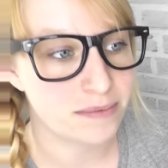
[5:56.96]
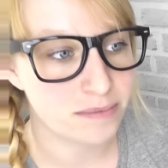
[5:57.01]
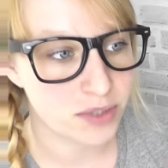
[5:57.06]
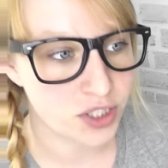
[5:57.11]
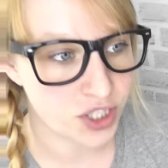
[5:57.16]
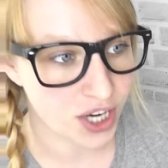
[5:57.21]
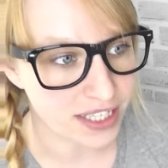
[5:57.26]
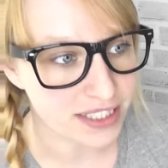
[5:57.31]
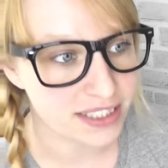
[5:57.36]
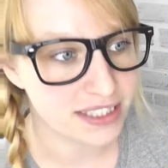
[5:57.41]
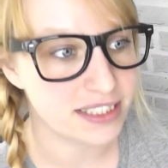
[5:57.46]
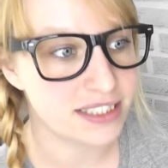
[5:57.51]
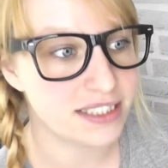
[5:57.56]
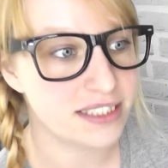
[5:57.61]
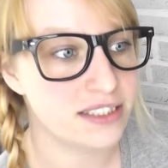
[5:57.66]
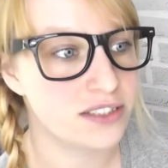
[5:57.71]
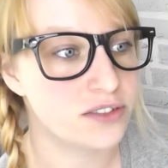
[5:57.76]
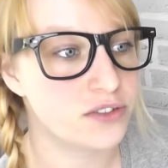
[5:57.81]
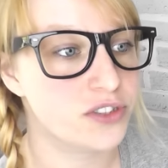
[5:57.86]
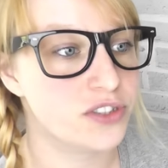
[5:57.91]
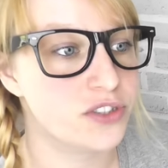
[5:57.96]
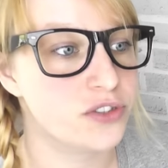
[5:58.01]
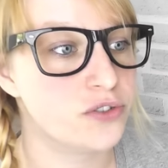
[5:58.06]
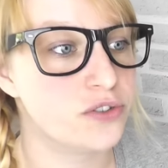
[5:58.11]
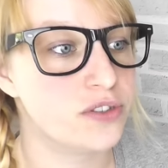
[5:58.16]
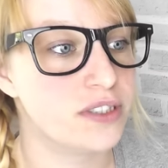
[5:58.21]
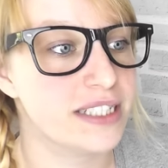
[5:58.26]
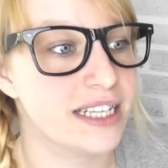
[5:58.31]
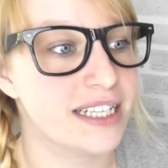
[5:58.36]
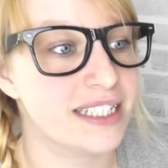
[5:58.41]
in Tschechien und
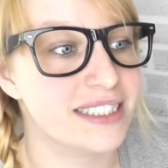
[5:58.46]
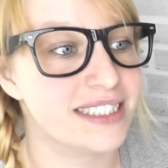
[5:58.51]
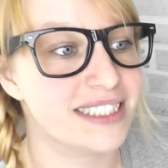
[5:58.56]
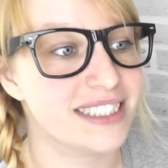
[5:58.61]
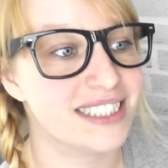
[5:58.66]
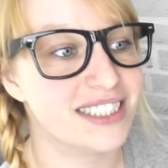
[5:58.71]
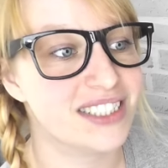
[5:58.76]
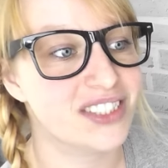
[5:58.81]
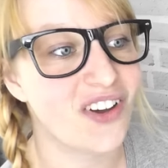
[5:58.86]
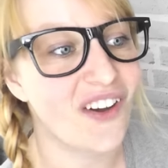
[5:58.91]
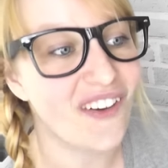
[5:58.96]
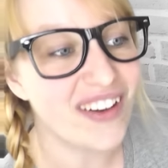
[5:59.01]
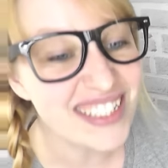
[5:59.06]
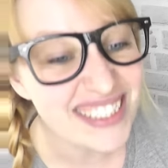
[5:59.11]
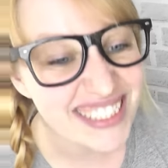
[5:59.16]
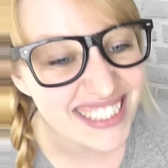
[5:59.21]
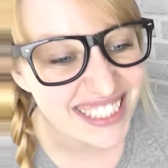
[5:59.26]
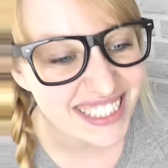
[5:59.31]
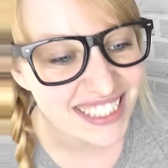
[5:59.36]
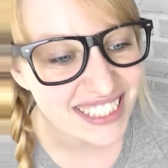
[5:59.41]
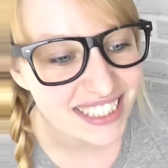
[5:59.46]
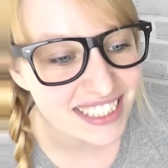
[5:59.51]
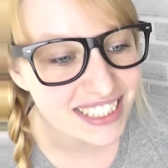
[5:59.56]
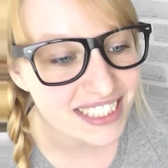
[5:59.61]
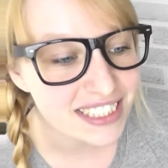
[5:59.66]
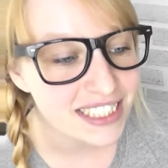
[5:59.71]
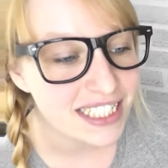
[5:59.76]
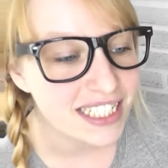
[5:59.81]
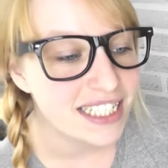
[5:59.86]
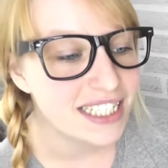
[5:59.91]
so, dann
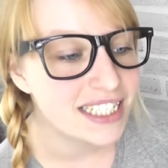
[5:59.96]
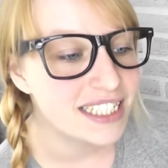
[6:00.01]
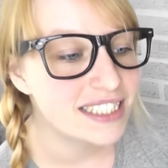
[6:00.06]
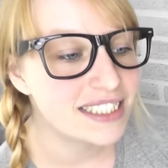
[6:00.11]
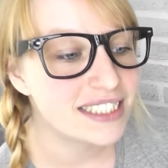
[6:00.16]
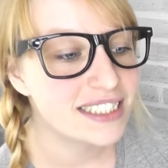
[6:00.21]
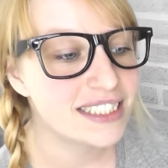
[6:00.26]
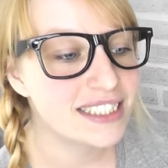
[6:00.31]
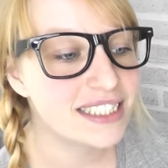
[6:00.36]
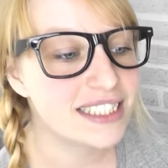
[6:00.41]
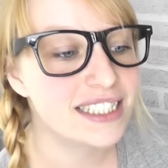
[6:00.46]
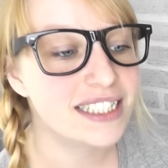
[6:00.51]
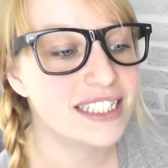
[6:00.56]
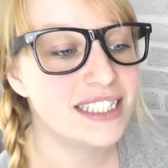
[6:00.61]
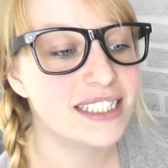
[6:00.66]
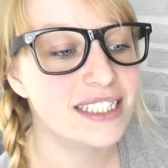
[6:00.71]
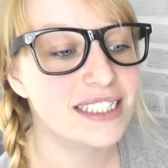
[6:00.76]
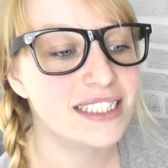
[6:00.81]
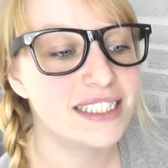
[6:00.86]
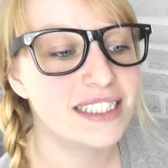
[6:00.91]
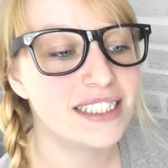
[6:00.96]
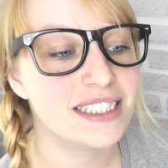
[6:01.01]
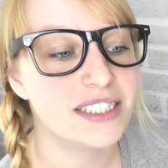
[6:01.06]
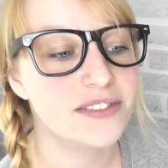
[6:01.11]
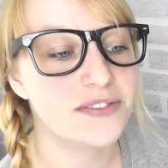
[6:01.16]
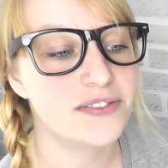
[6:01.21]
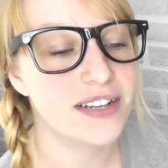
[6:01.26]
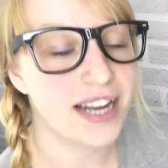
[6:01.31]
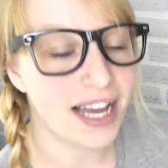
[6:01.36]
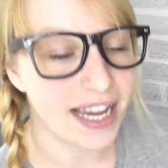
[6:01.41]
könnte äh,
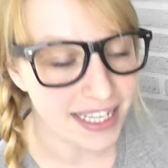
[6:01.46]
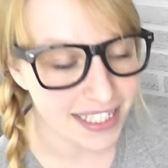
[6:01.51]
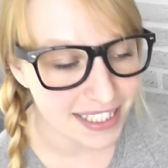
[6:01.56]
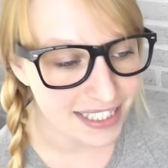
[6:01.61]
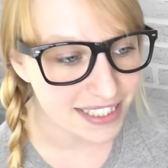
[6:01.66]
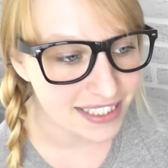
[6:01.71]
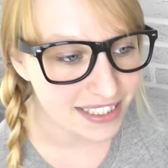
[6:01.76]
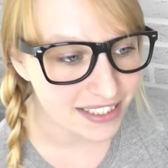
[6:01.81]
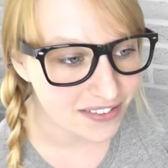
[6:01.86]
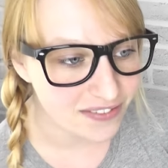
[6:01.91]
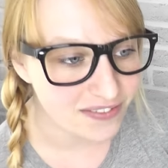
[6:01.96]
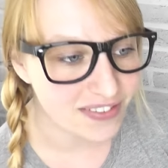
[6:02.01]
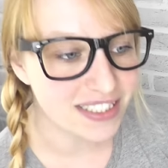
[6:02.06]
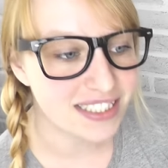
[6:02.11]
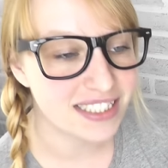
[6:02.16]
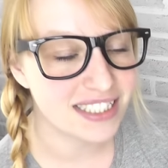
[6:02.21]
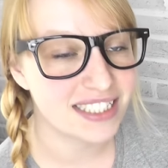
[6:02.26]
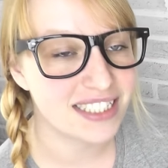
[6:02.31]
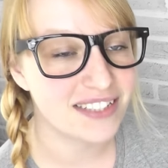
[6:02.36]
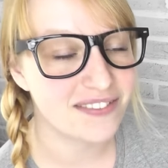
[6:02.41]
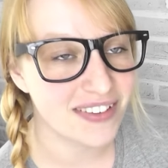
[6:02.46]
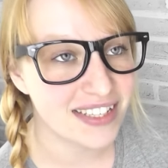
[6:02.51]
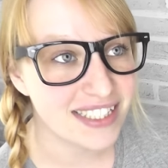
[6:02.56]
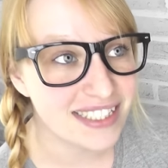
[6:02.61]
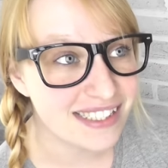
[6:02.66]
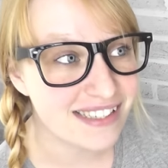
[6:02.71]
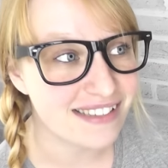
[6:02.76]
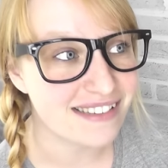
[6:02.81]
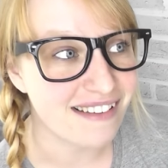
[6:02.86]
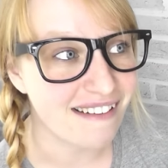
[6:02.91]
das vielleicht was
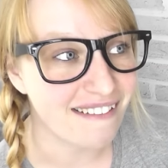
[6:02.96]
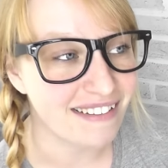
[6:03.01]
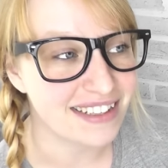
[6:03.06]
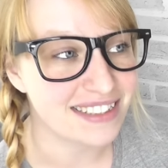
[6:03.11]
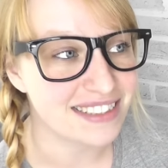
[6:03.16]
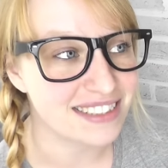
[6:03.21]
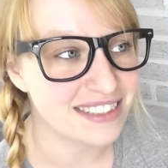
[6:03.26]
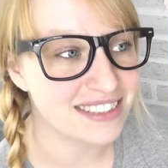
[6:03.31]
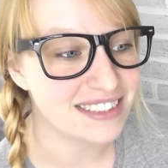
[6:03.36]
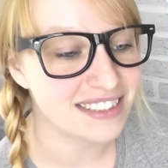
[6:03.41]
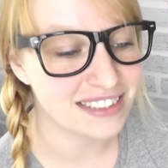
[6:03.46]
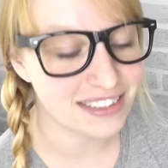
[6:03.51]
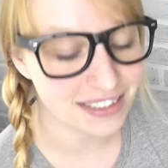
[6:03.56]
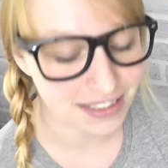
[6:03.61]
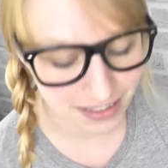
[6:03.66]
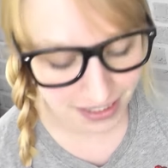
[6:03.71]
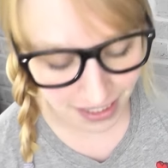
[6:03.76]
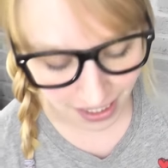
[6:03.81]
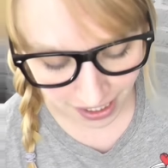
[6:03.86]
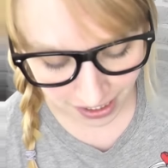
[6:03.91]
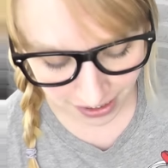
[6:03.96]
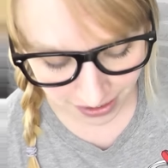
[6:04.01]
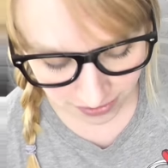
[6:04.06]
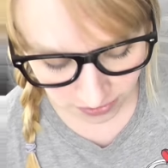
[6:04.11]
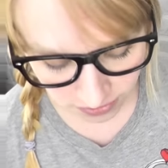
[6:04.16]
gewesen sein. Ja,